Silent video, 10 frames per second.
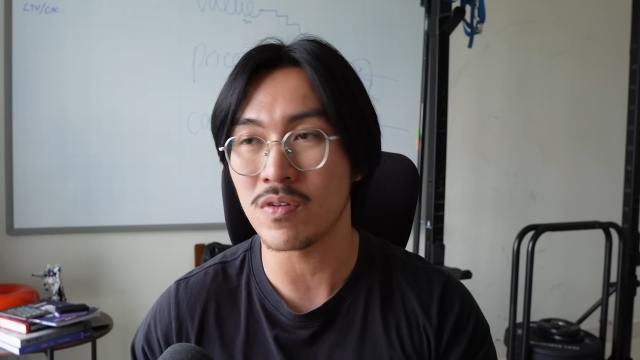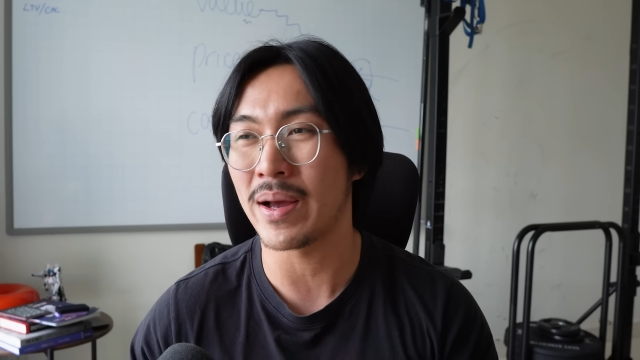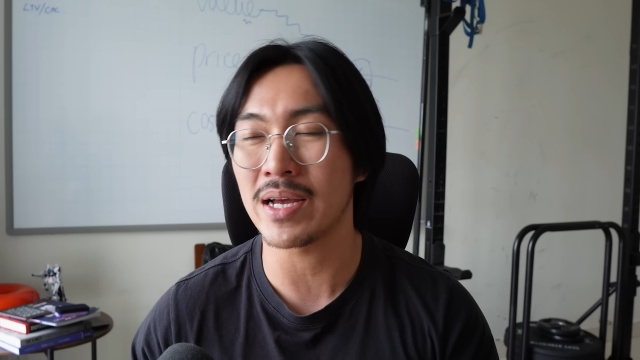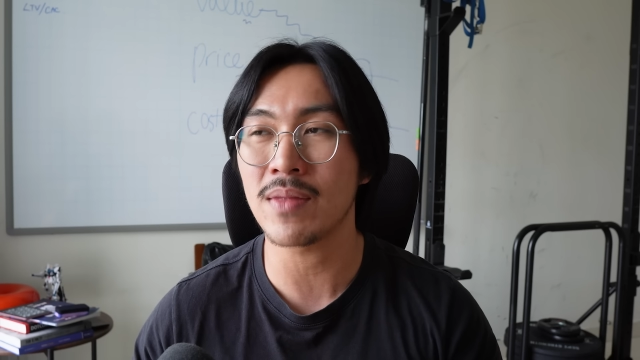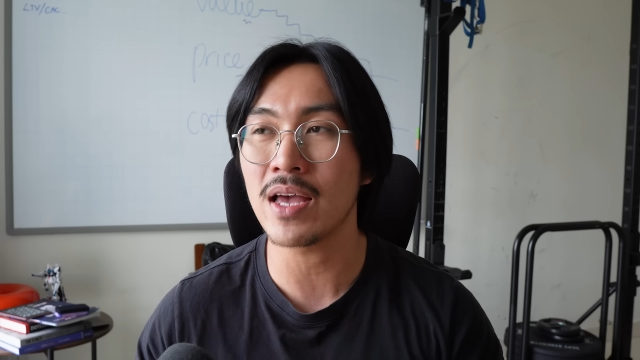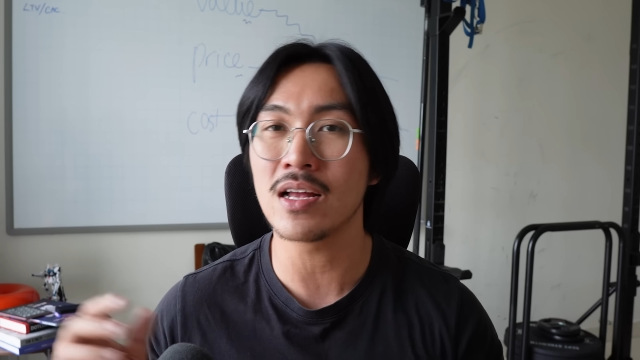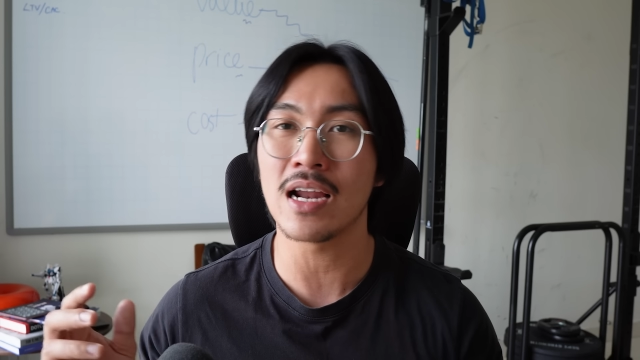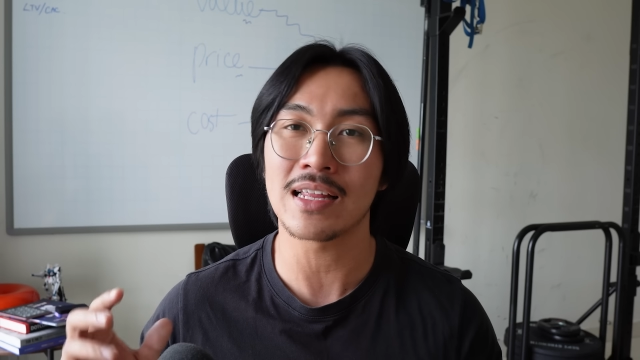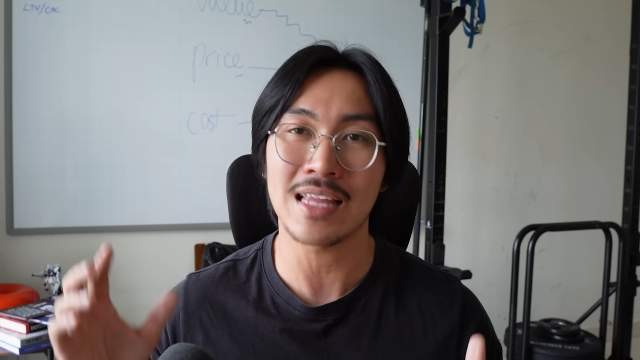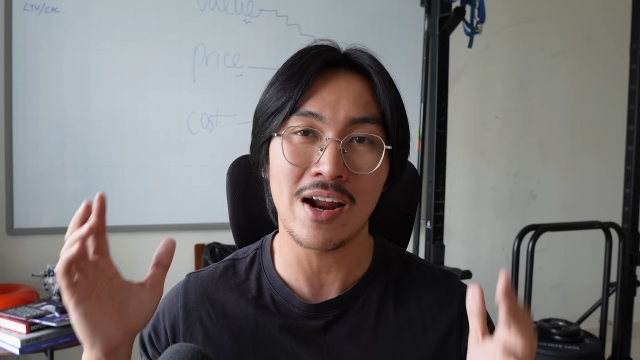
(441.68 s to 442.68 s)
và bạn cảm thấy như
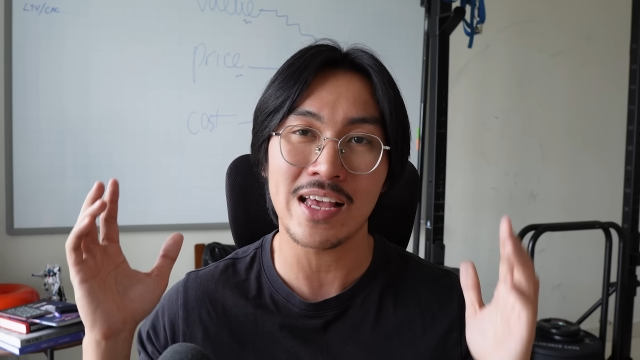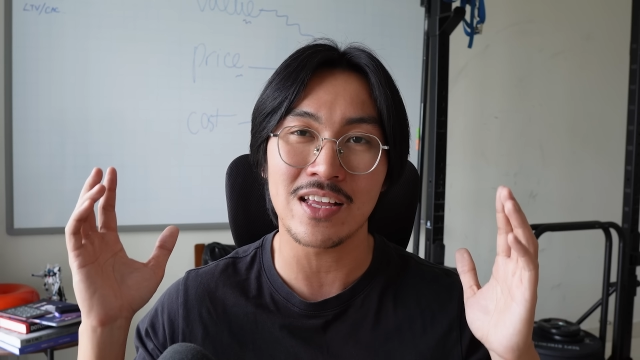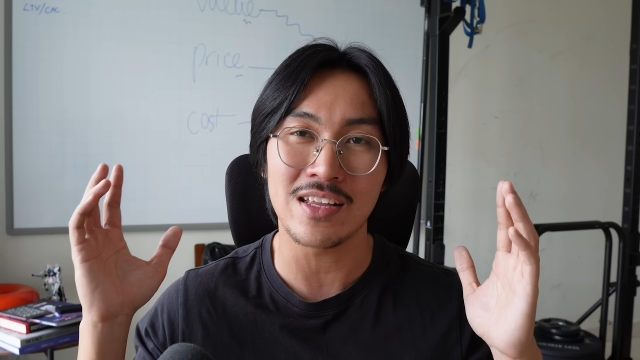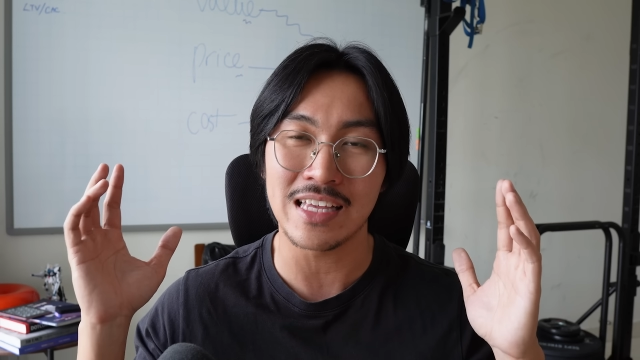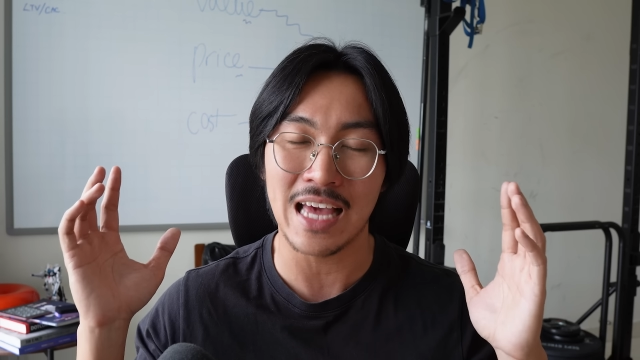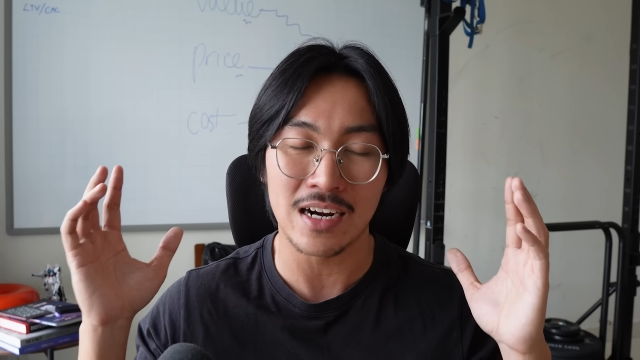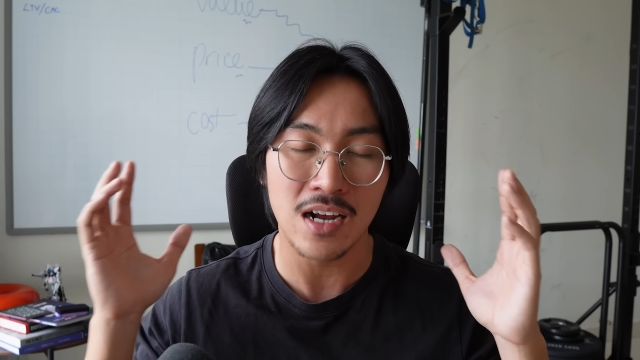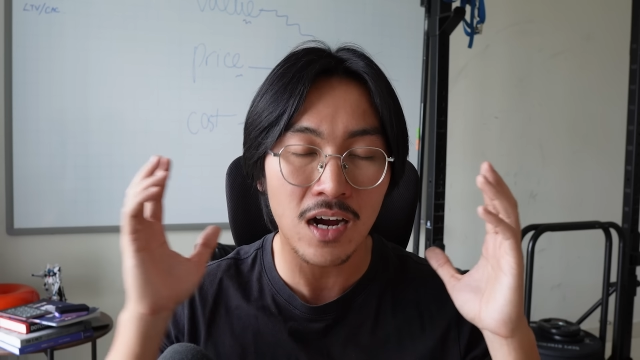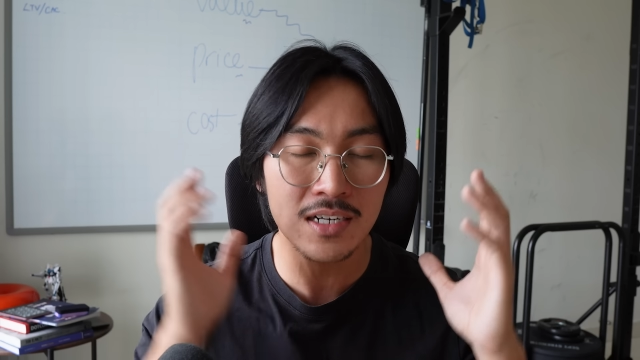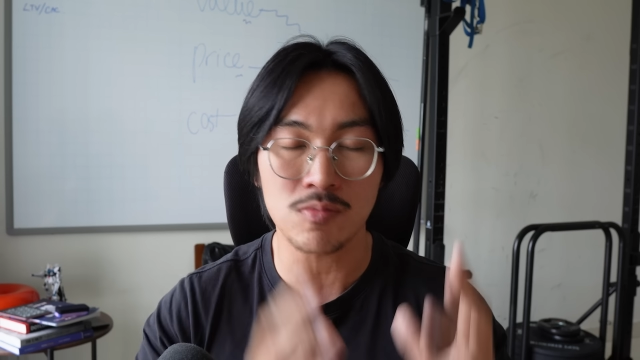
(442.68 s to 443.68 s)
là tao đã dành
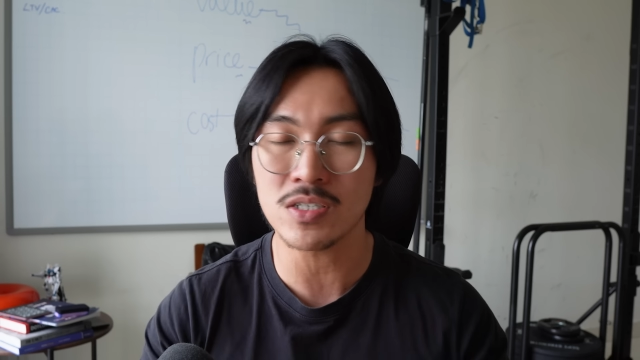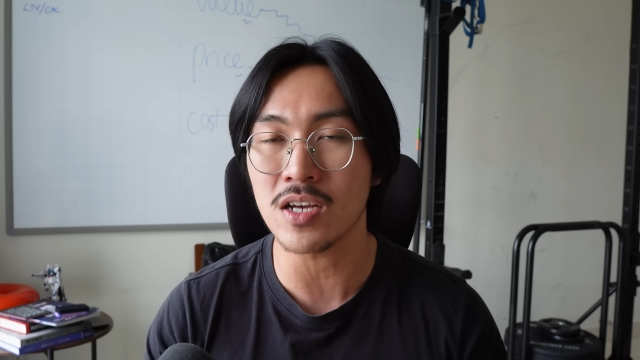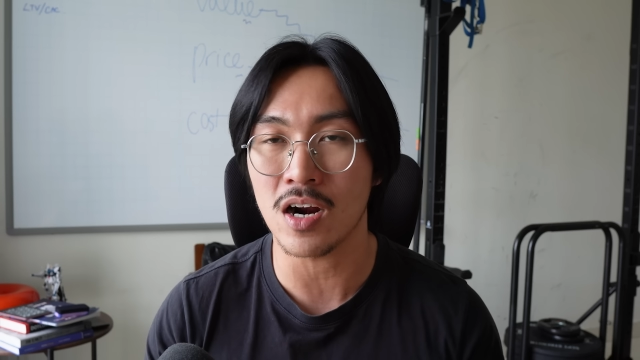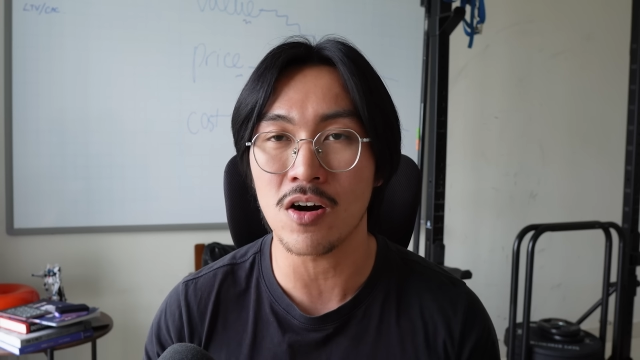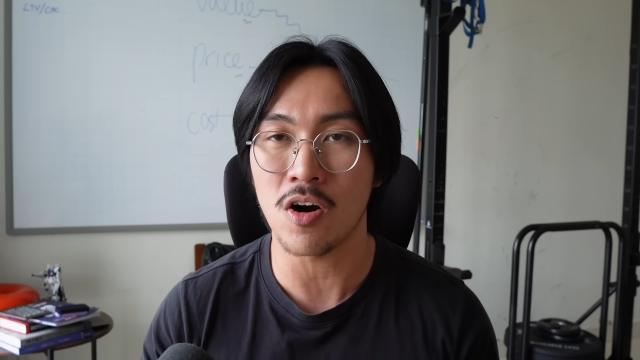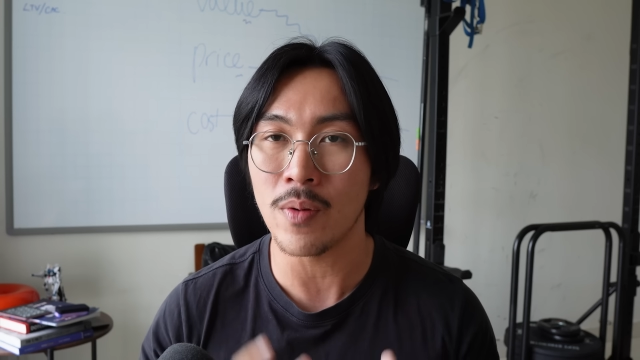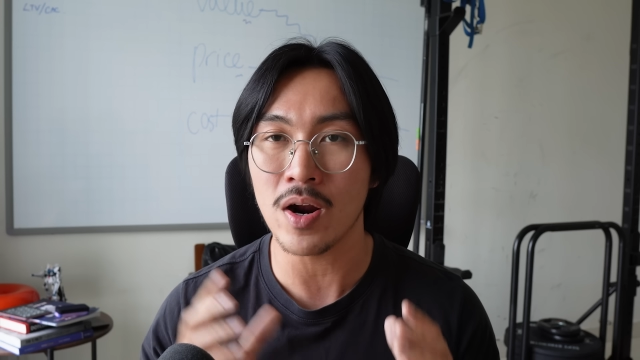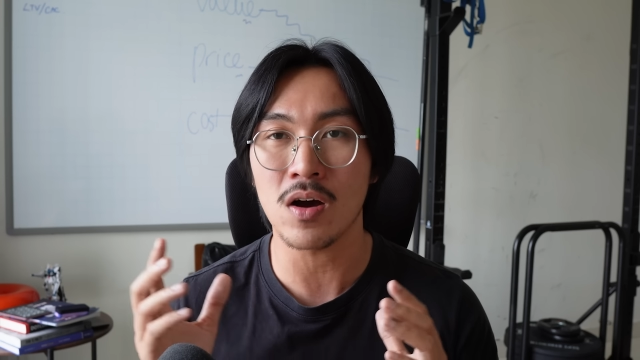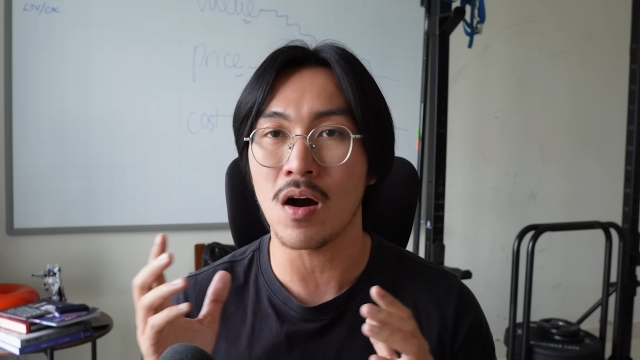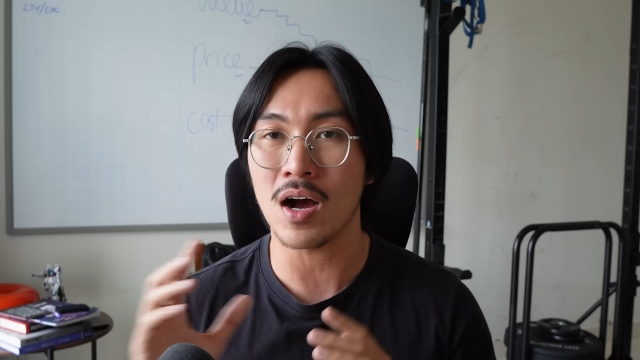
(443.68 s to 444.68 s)
hết công sức cho nó rồi mà
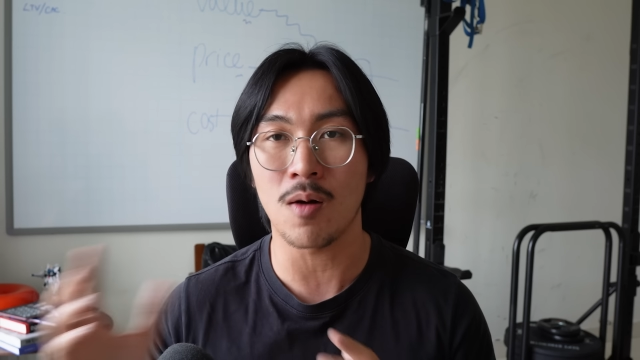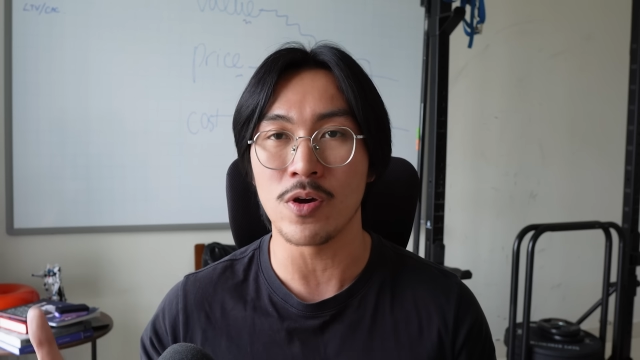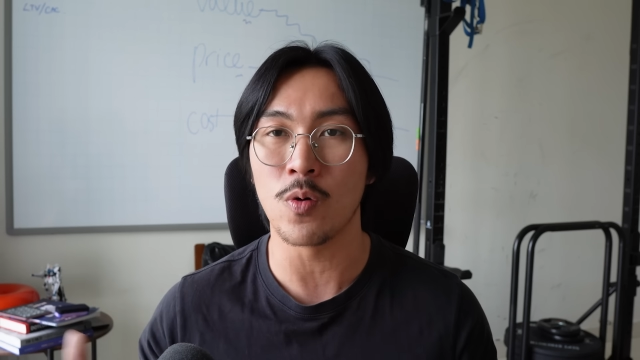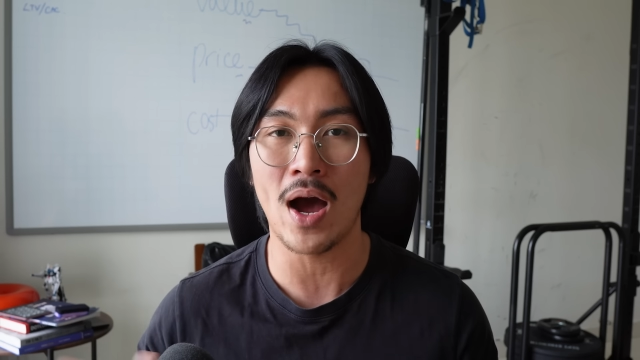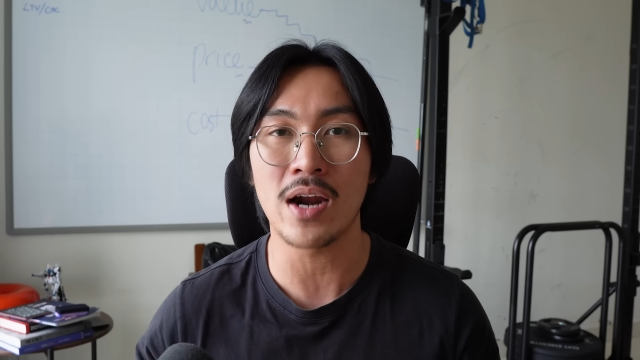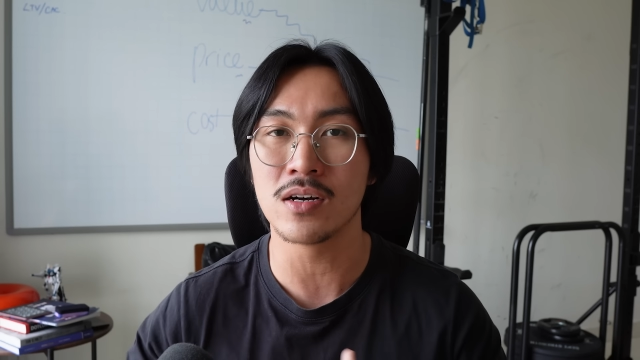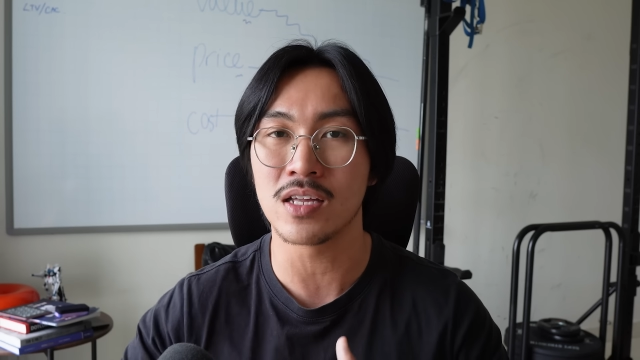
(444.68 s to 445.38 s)
nó còn không hiệu quả nữa